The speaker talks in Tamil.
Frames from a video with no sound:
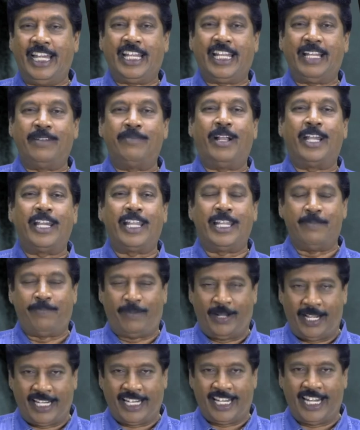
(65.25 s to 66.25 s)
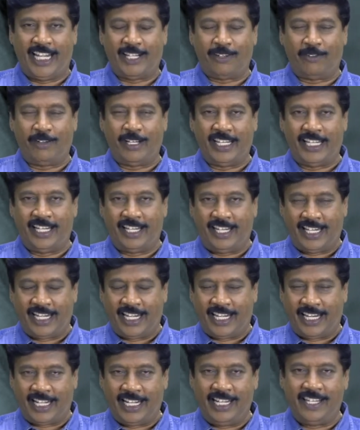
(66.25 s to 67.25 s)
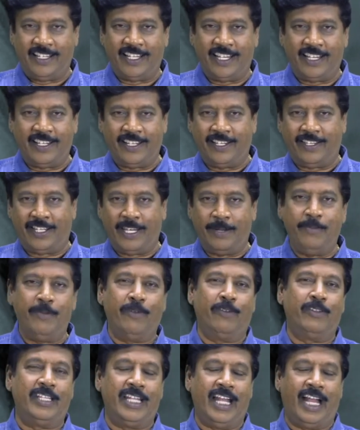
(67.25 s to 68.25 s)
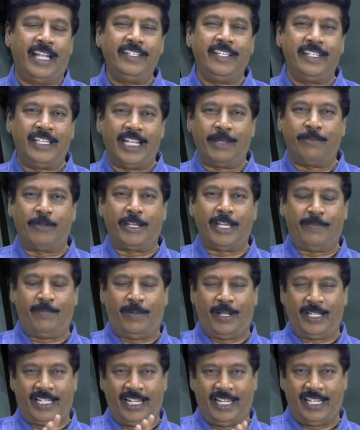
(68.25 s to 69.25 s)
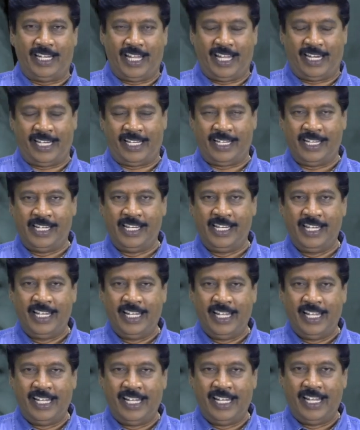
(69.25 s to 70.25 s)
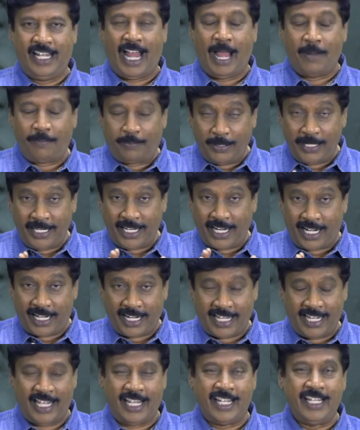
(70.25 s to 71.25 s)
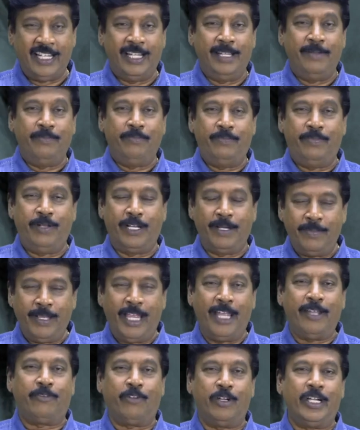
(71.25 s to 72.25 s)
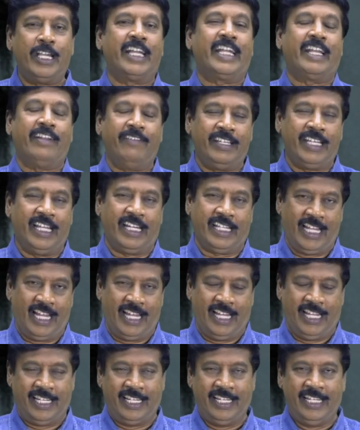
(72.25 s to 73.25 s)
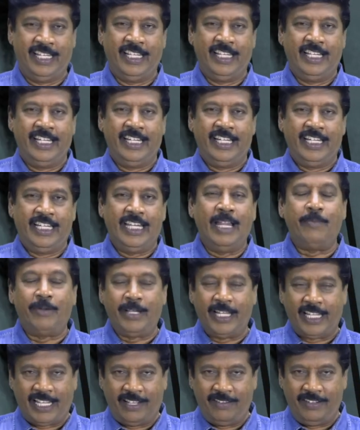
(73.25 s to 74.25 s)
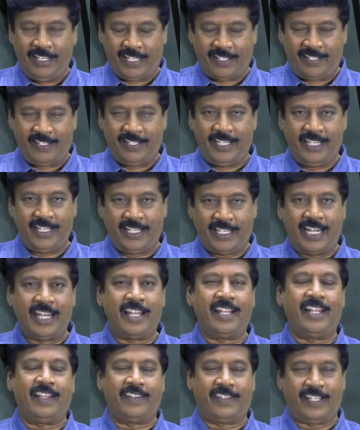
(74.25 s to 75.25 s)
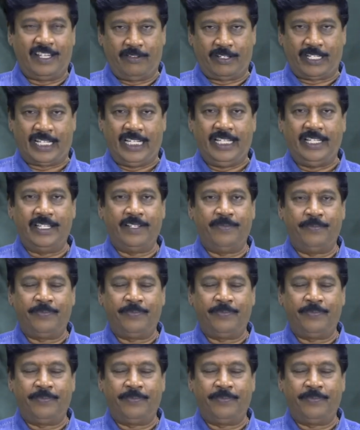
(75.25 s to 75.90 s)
நடுக்கமான அந்த பாட்டை கேட்ட உடனே அந்த டிக்கெட்டை கிழிச்சிருந்து திரும்பி வந்து அஞ்சு தலைமுறைக்கு பாட்டு எழுதினார் அப்படியான பெருமையை கொண்ட கவிஞர் தான் நம்முடைய கவியரசு கண்ணதாசன் அவர்கள்